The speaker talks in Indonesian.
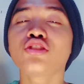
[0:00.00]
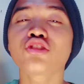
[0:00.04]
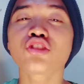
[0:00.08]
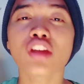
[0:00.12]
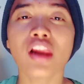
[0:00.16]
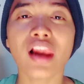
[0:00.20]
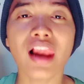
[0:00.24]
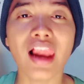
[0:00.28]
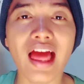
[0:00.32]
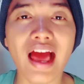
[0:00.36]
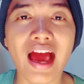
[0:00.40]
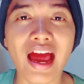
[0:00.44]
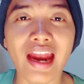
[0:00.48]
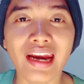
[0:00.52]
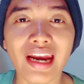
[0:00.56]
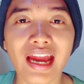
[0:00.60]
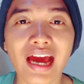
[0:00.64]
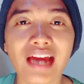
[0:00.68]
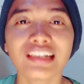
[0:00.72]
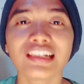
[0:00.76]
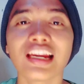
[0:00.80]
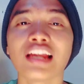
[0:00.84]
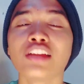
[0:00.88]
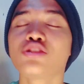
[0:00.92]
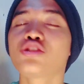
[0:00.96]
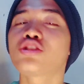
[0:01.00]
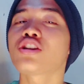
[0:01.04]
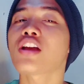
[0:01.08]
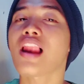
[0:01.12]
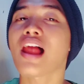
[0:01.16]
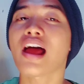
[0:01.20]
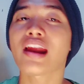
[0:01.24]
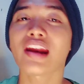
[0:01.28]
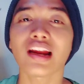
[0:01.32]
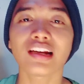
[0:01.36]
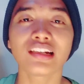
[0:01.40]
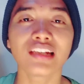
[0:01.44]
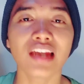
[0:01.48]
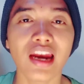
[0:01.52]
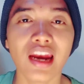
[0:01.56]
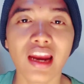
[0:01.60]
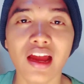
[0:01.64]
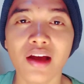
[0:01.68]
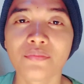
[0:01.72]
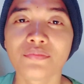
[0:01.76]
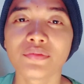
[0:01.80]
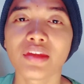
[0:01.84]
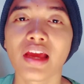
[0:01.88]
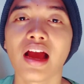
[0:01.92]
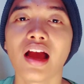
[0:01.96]
celana dan celana
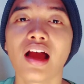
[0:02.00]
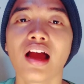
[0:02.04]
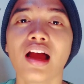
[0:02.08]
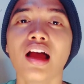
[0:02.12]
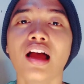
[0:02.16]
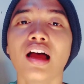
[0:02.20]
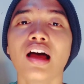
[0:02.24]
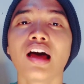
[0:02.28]
dalamnya